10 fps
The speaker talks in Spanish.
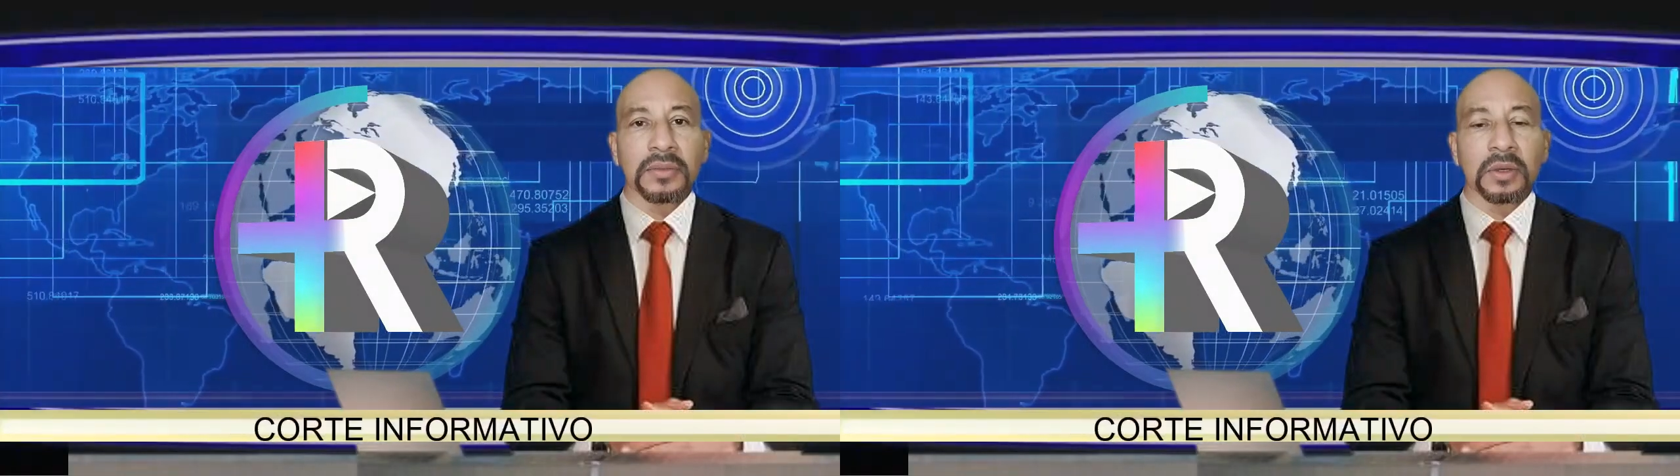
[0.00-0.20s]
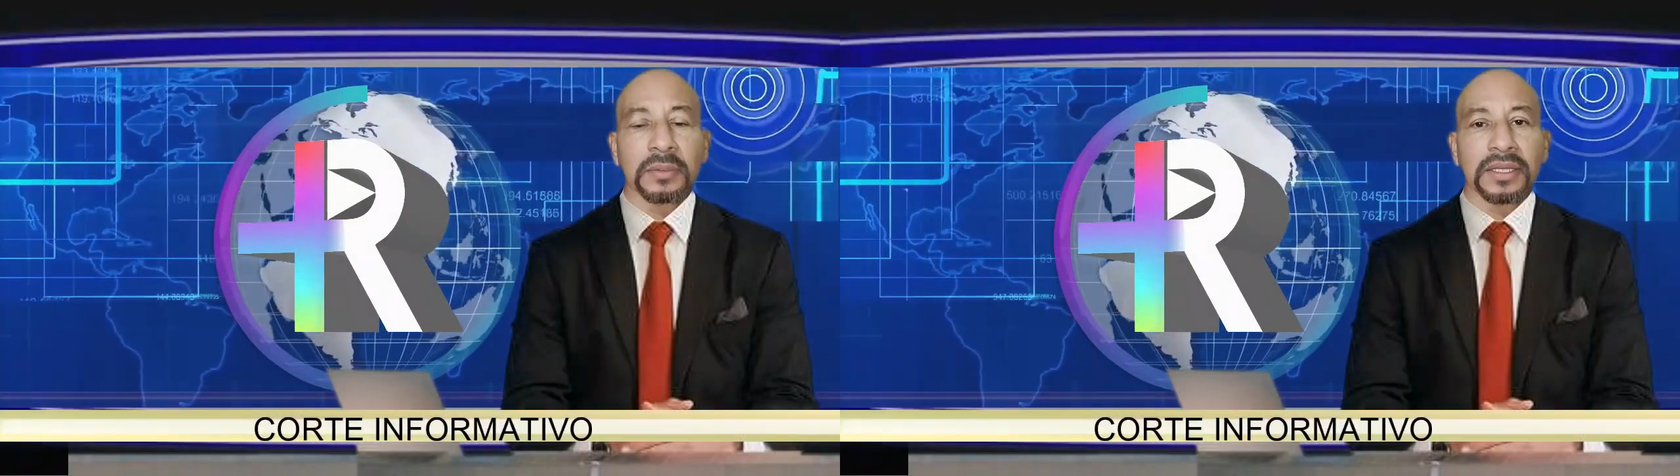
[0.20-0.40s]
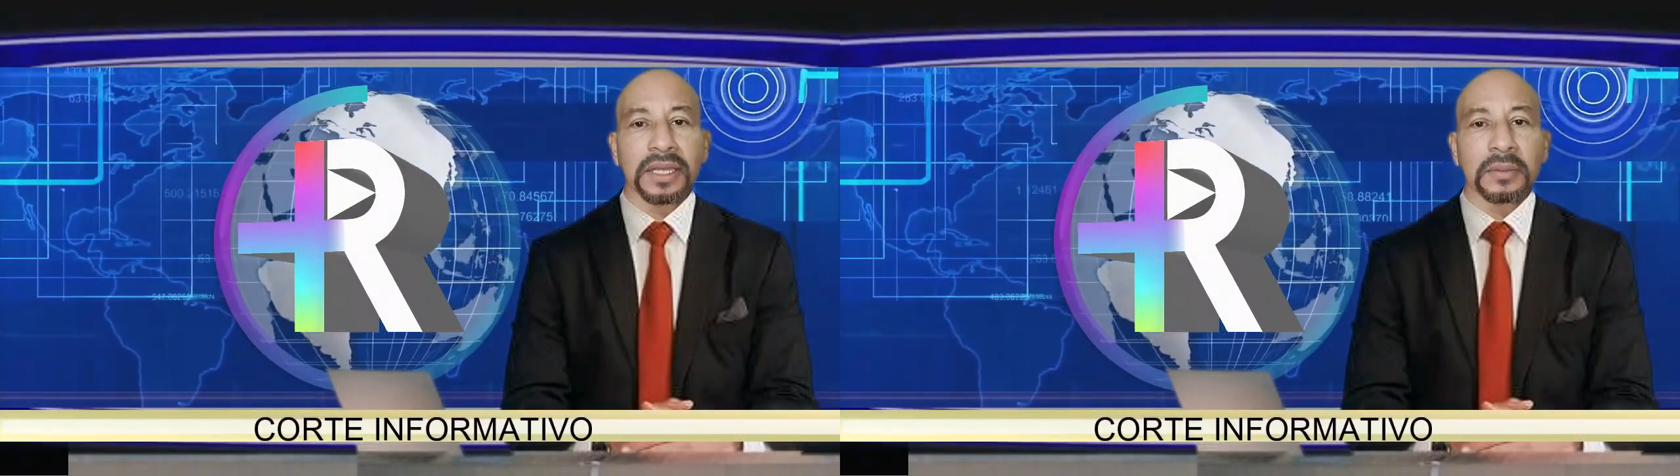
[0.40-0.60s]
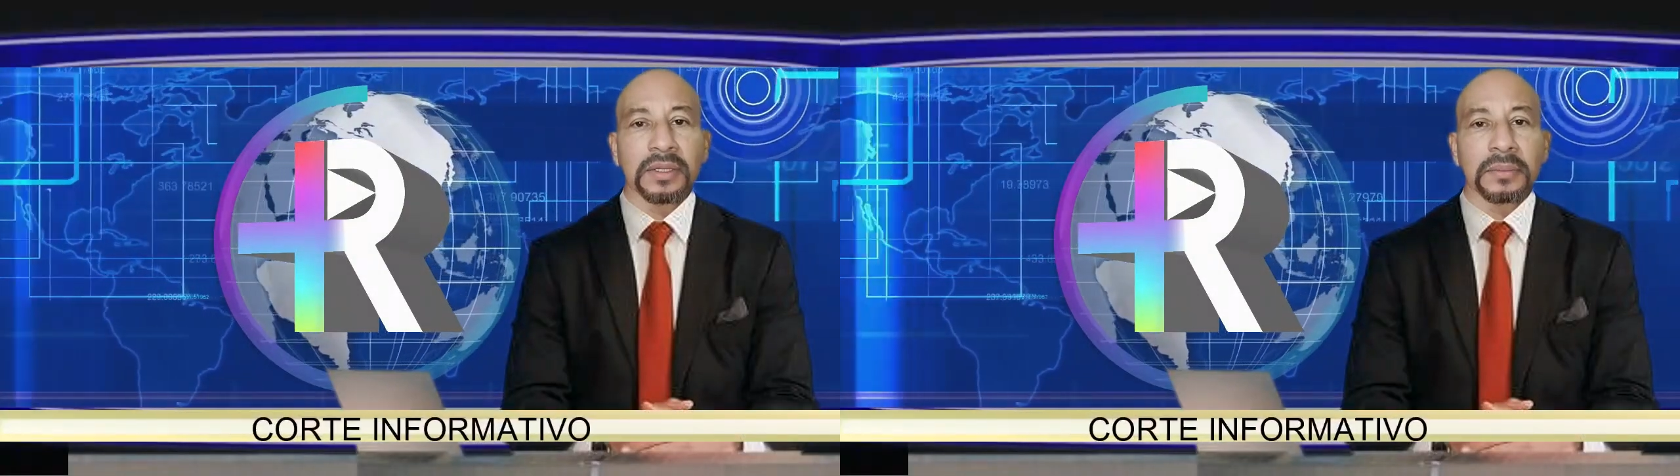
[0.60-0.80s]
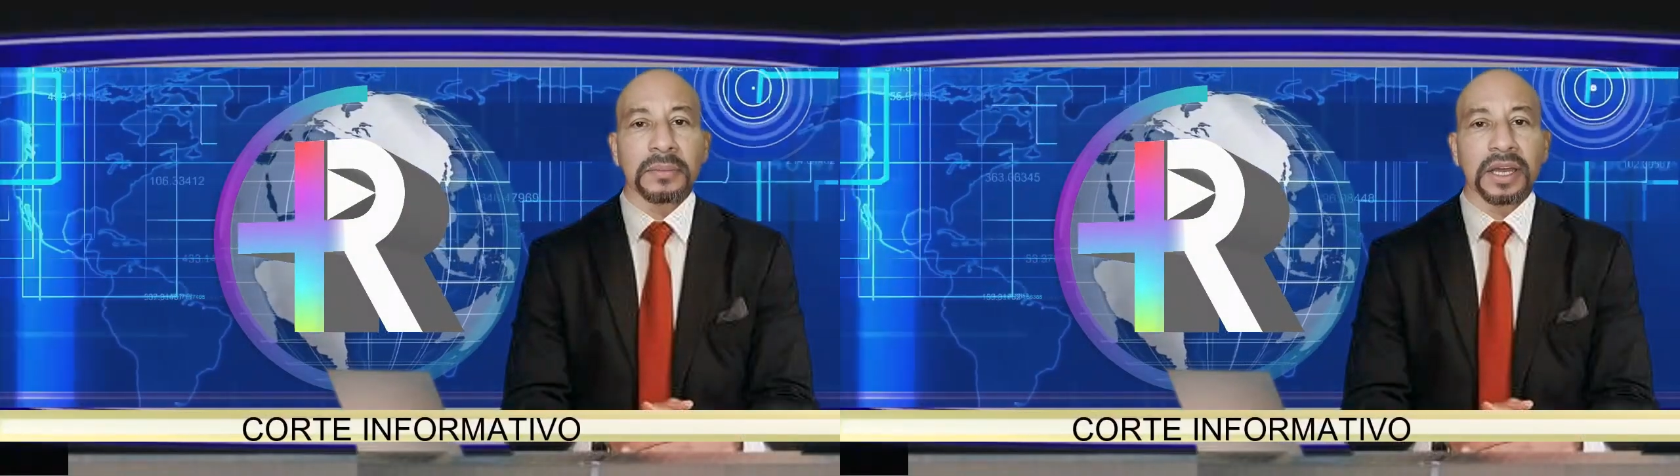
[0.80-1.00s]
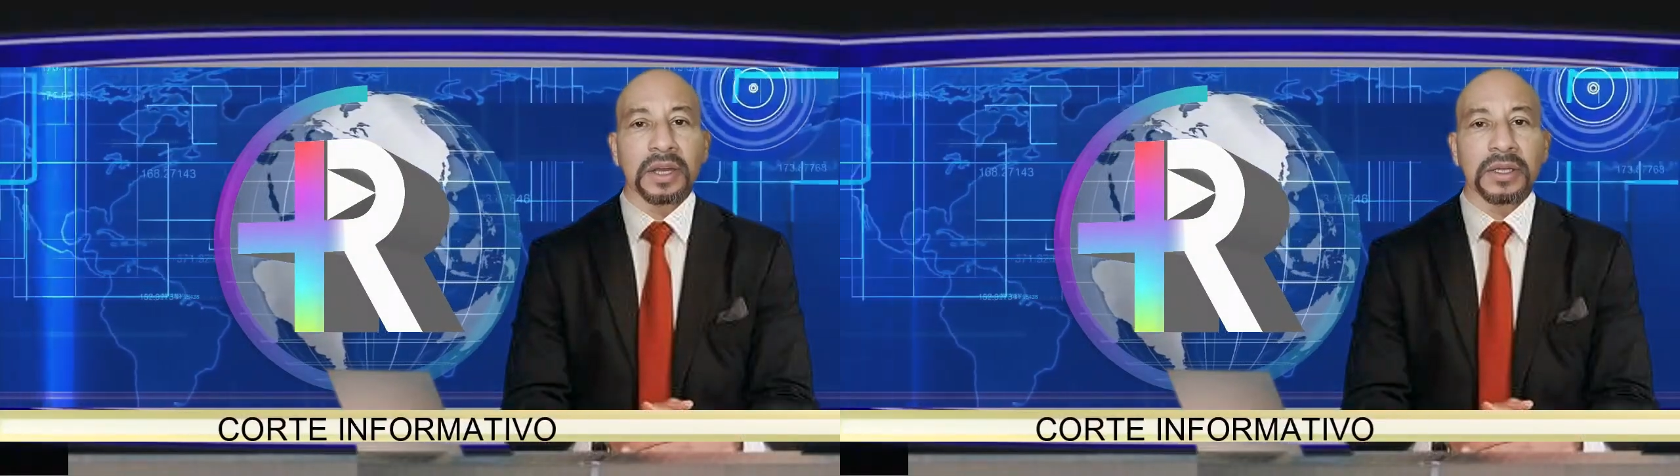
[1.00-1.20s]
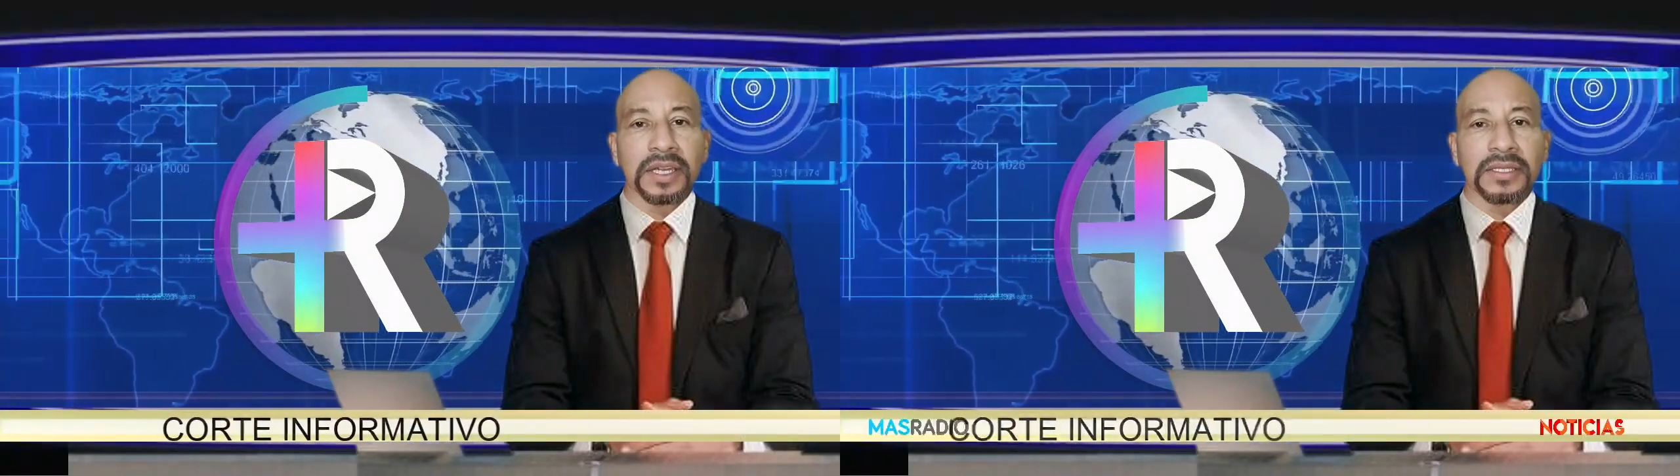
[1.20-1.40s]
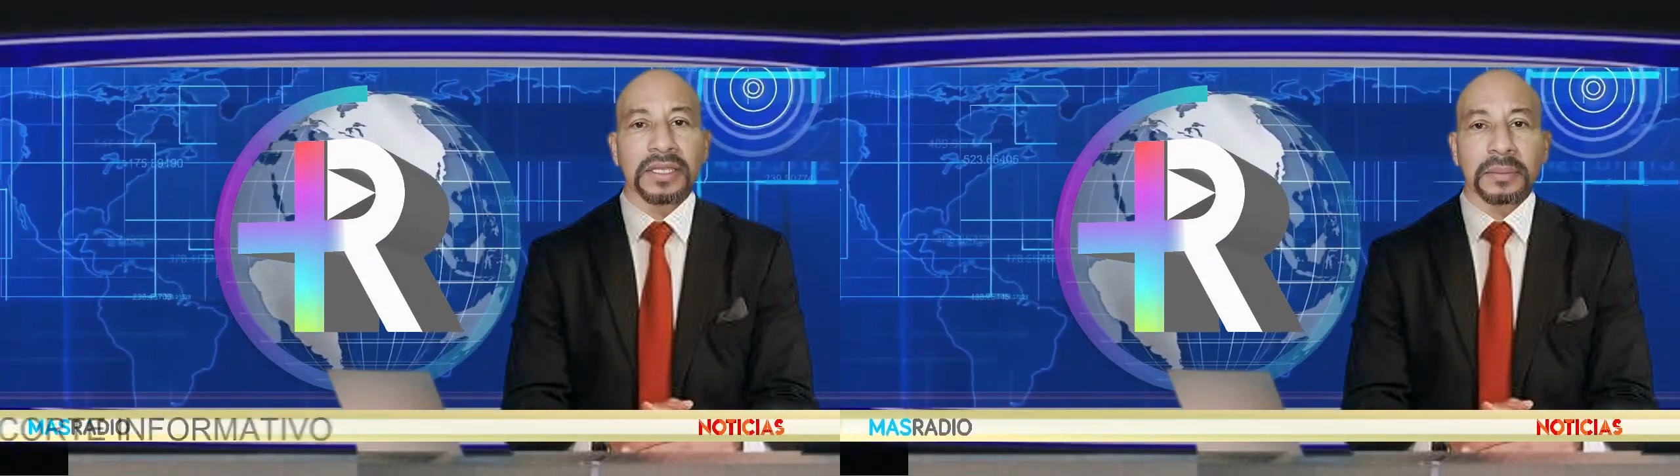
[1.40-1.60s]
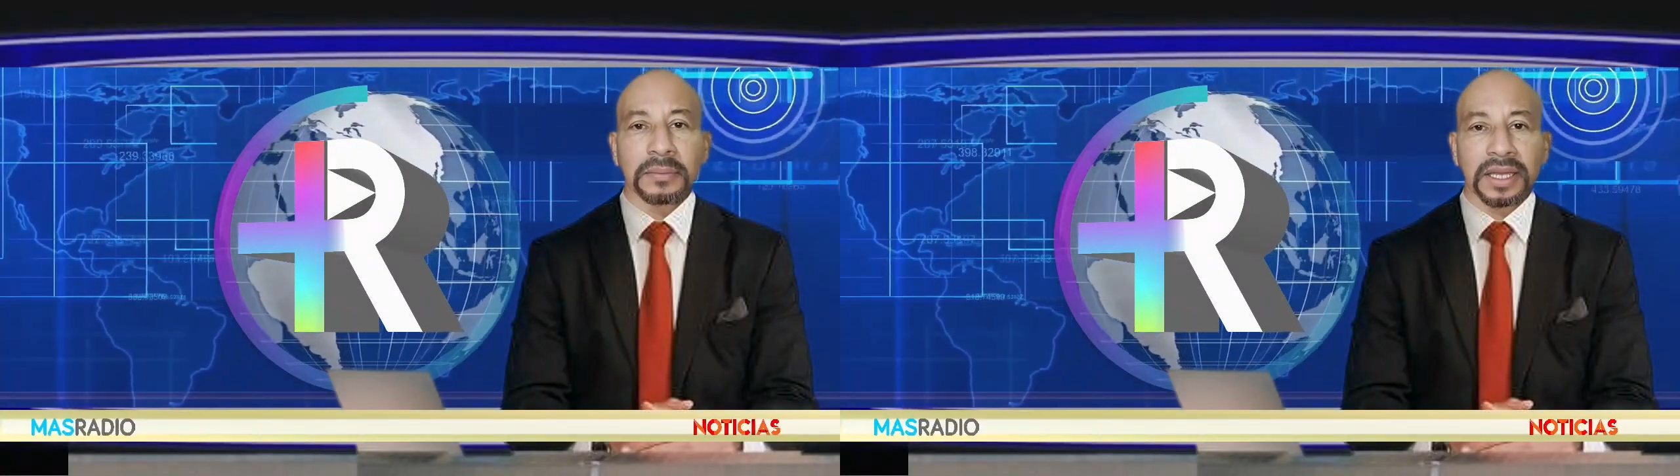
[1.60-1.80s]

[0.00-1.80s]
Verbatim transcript: informativo del miércoles